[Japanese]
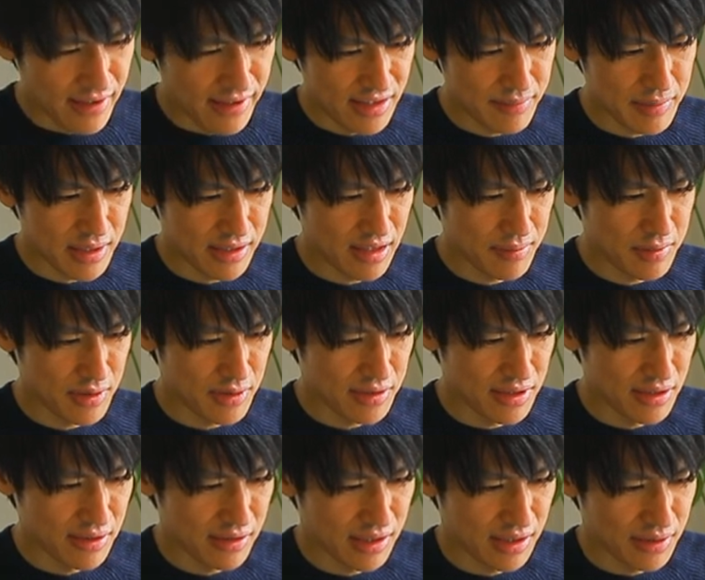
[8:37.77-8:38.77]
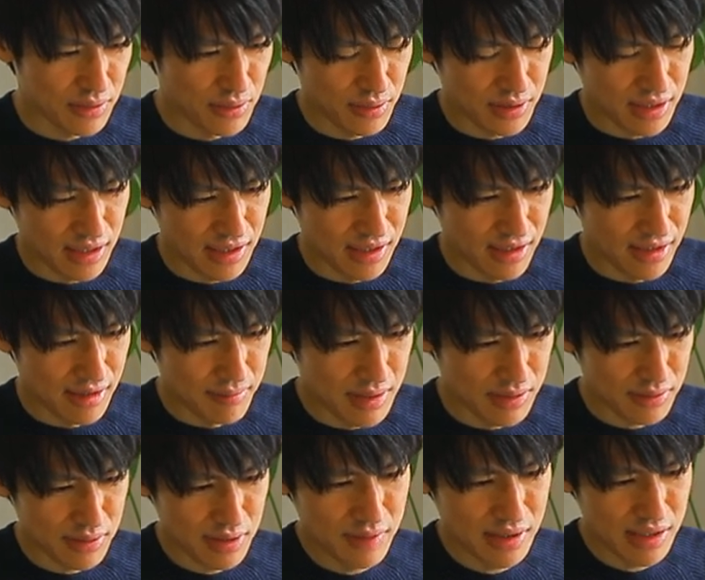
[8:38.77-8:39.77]
今デビューしてるかどうか、
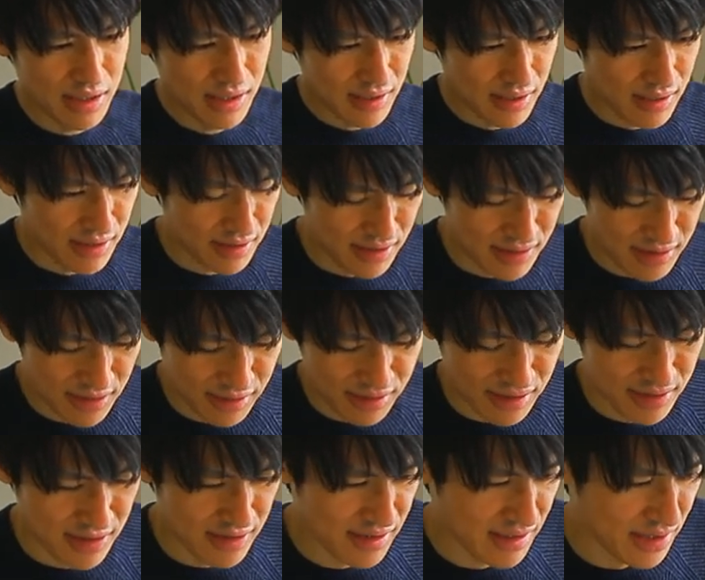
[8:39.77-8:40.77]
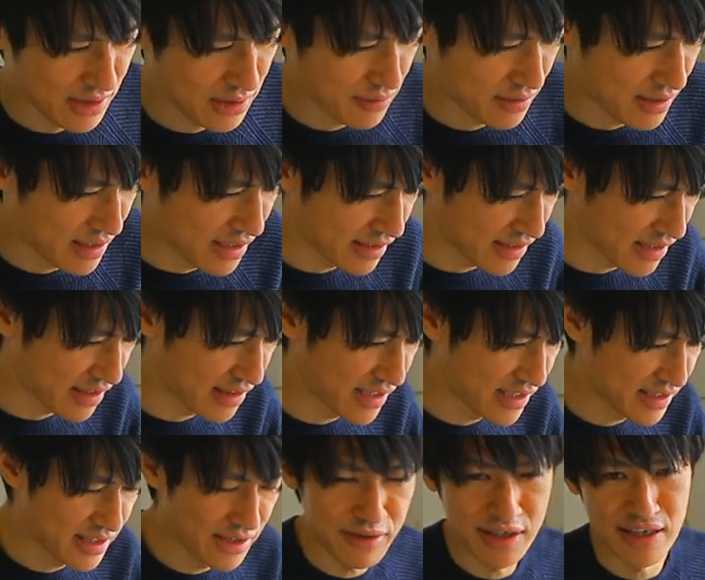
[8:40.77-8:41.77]
それはね、信じるか信じない人はあなた次
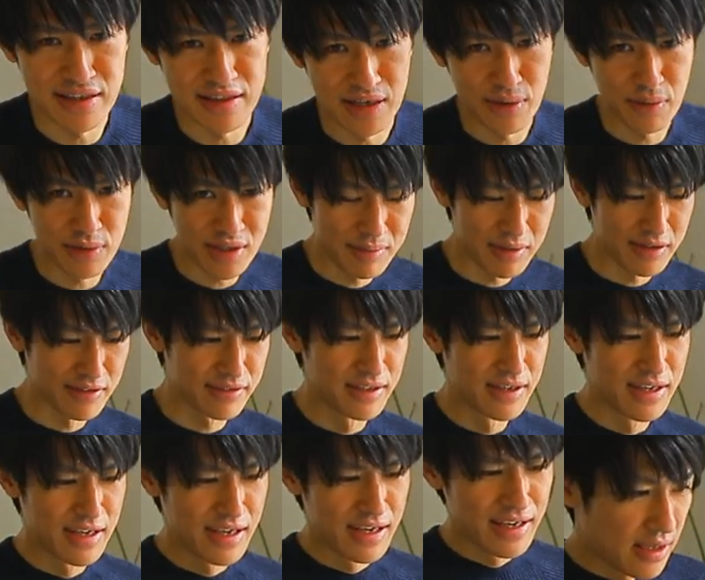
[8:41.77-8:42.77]
第っていう感じでございます。